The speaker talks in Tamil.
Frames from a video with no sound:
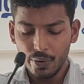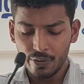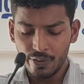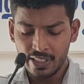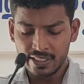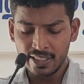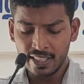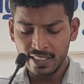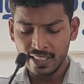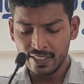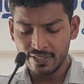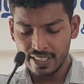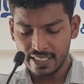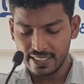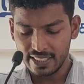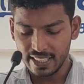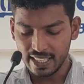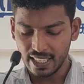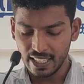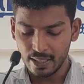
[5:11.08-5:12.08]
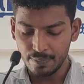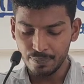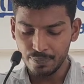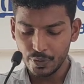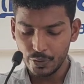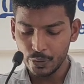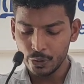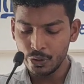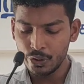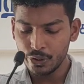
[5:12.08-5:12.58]
ஒரு வசனத்தை வாசிக்கலாம்
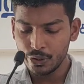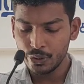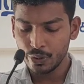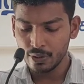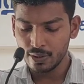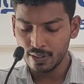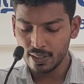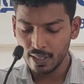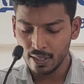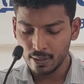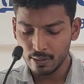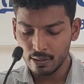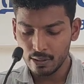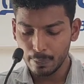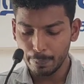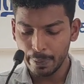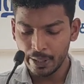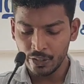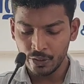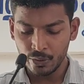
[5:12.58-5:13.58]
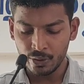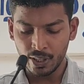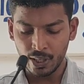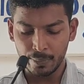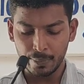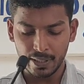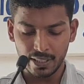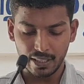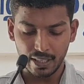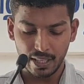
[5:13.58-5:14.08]
ஒன்று குருந்தியர்
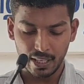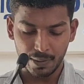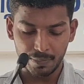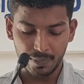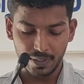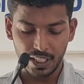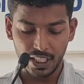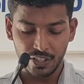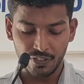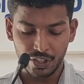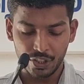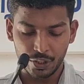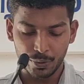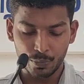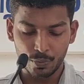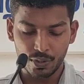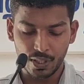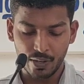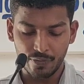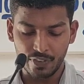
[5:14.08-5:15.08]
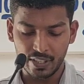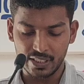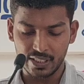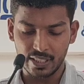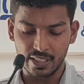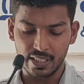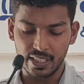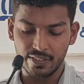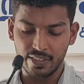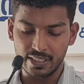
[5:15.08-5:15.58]
பதினொன்றாம் அதிகாரம் இருபத்தி மூன்றாம்
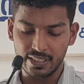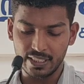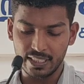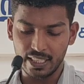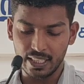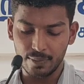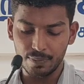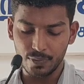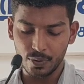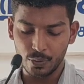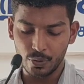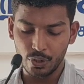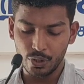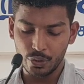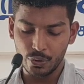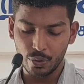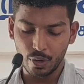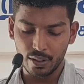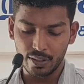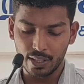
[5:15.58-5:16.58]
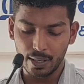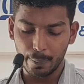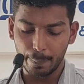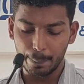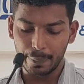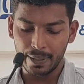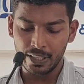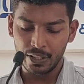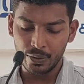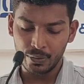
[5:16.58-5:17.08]
வசனத்தை வாசிக்கலாம் ஒன்று குருந்தியர்
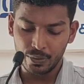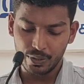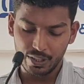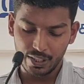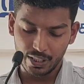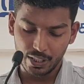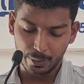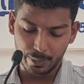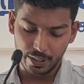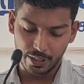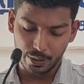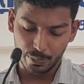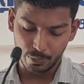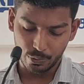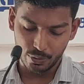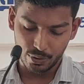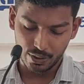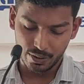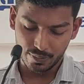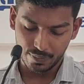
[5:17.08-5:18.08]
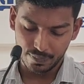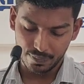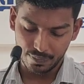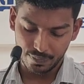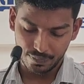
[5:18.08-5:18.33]
பதினொன்று இருபத்தி மூன்று